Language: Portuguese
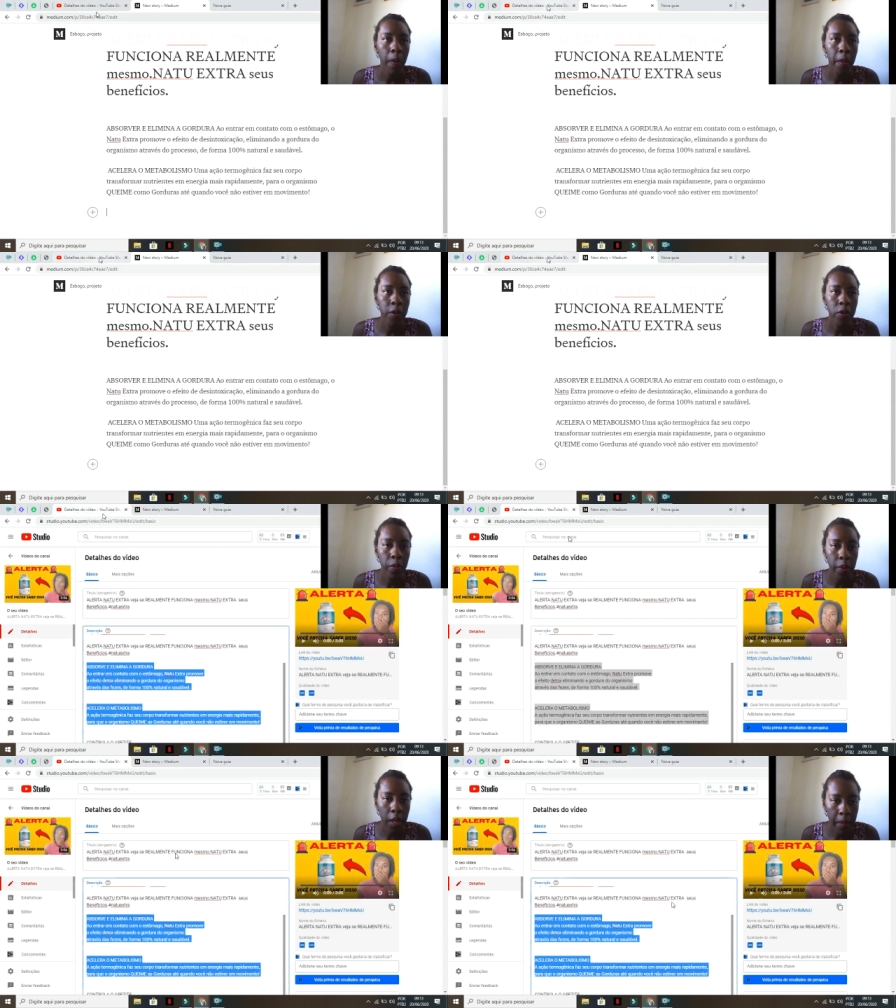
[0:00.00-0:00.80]
Deixa eu
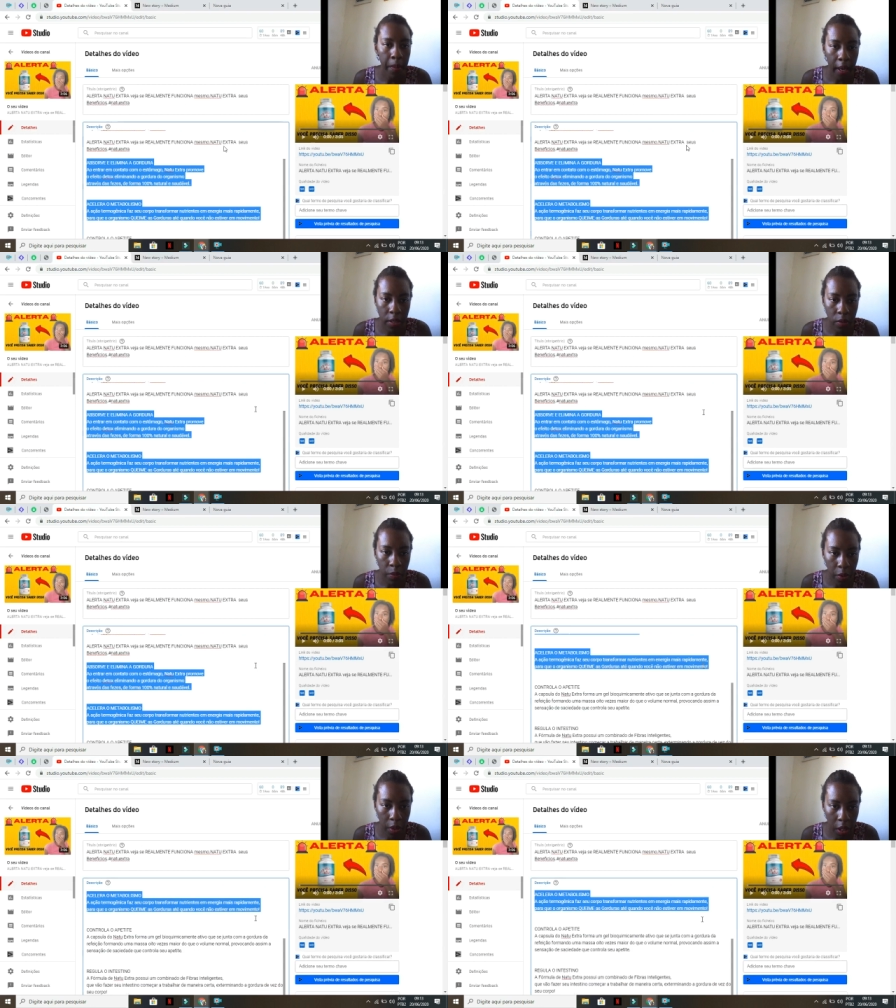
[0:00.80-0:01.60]
copiar mais um
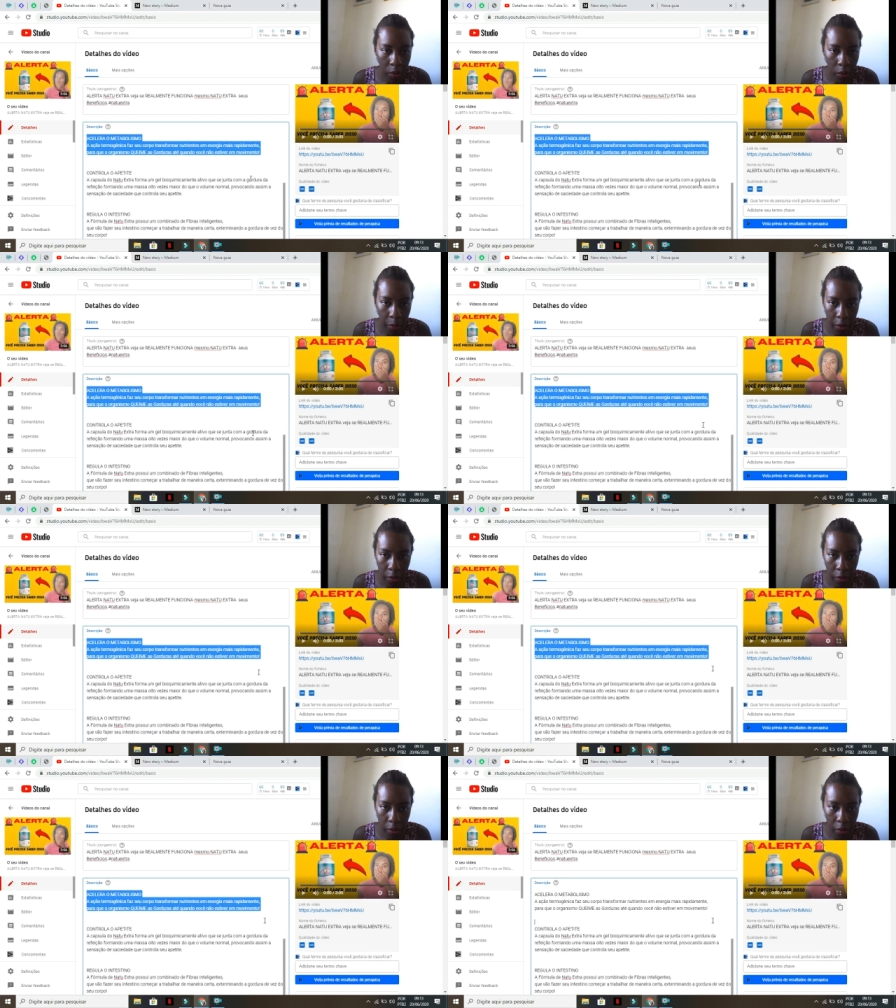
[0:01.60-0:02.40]
pouquinho do
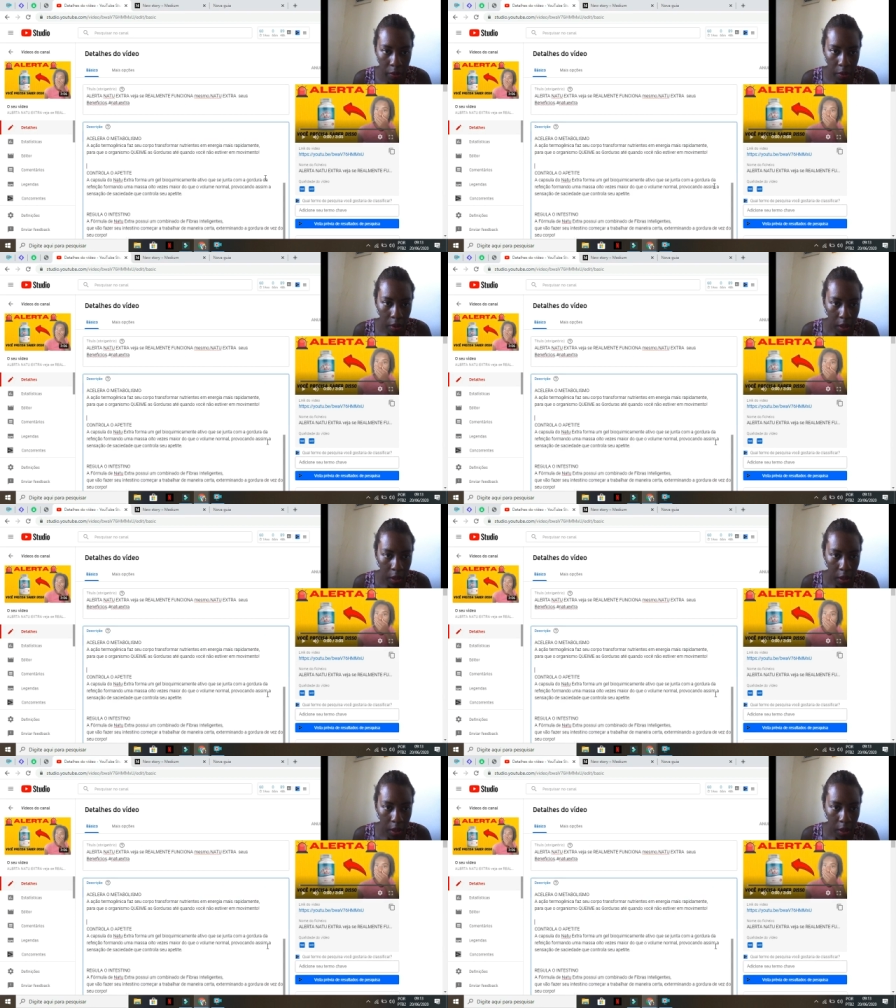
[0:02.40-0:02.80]
produto.